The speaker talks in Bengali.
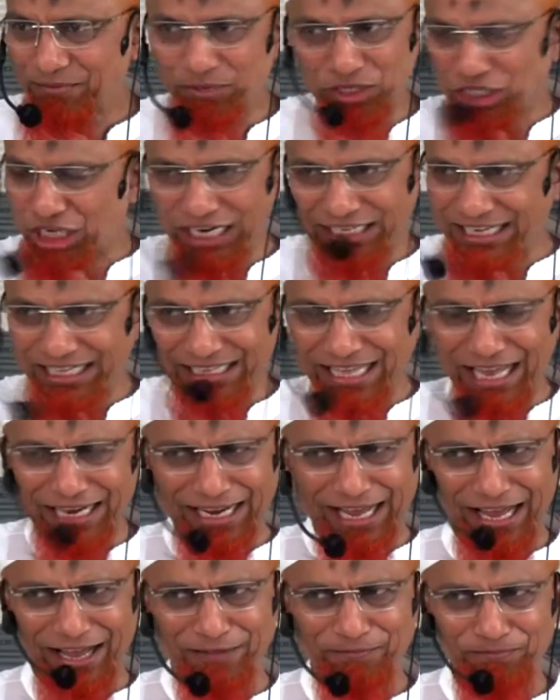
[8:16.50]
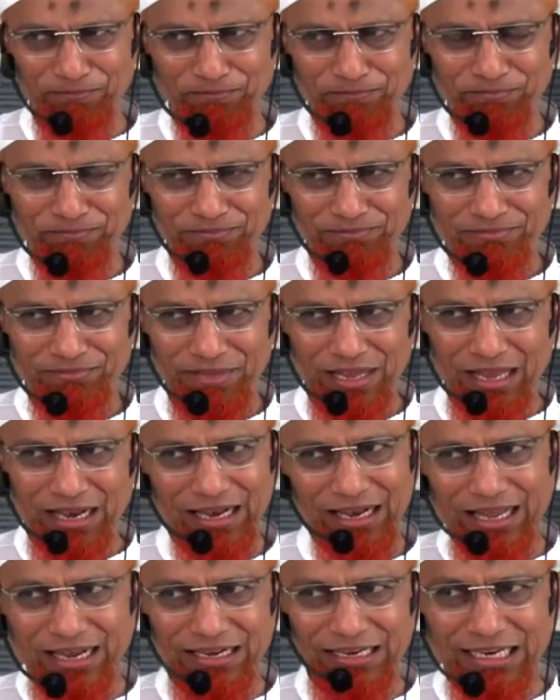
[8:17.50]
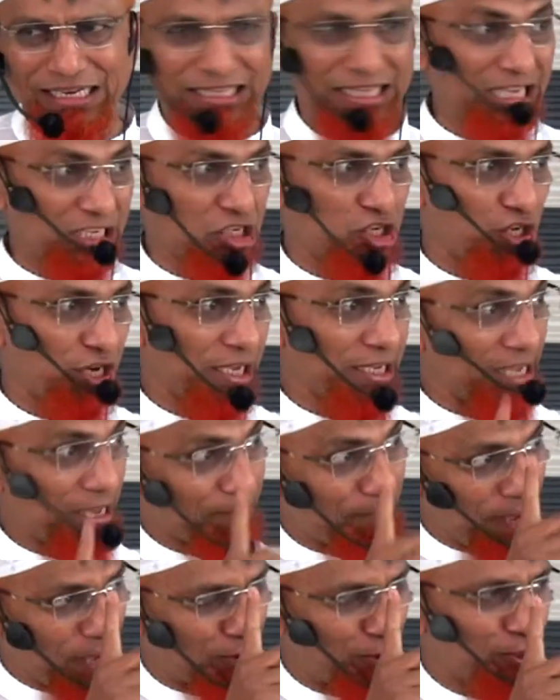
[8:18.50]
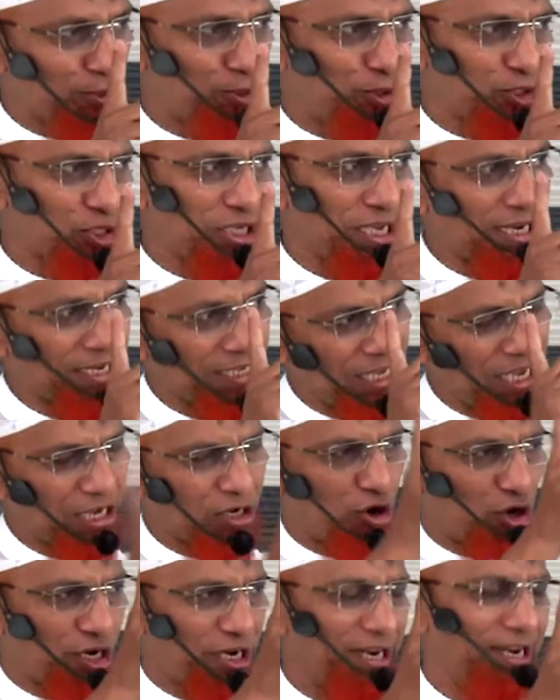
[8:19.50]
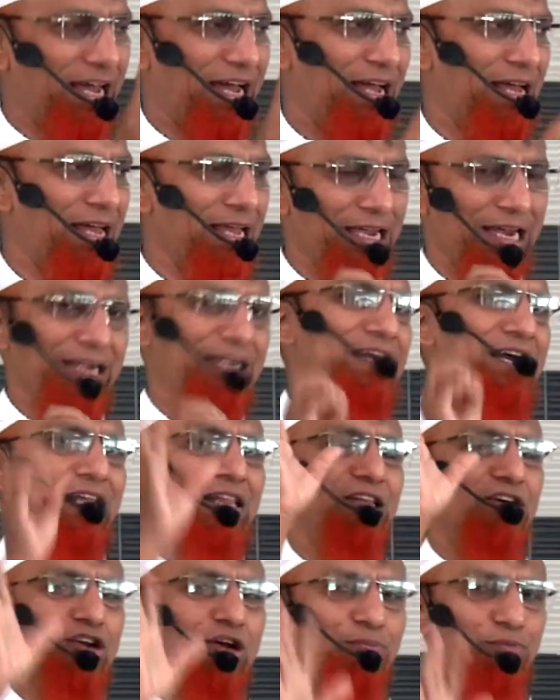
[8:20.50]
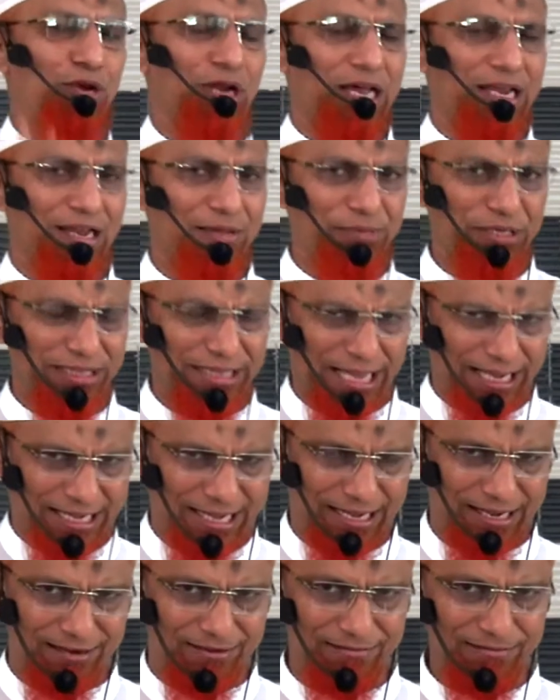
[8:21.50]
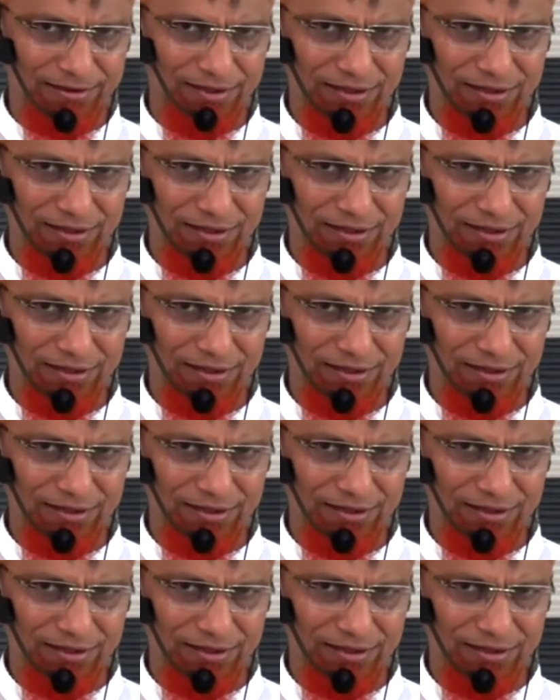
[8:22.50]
বিষয়টা তা না আল্লাহর নির্দেশনা কে পালন করছে আর কে করে না এটা আল্লাহ রবুল আলমিন দেখেন